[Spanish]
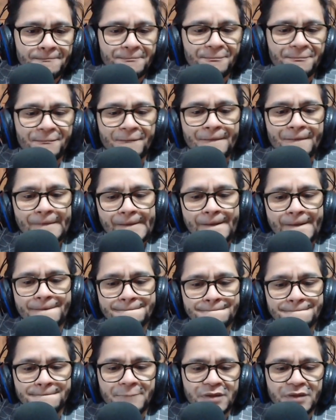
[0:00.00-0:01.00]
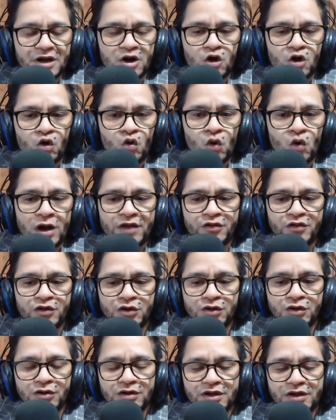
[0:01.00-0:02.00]
la también. ruta telemicro.
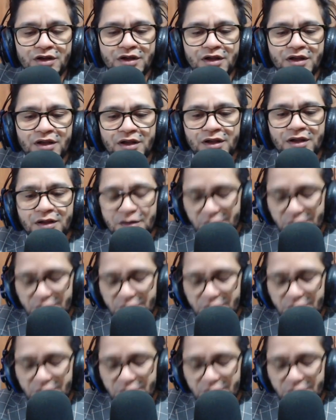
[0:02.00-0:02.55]
Cuando... Suenan en la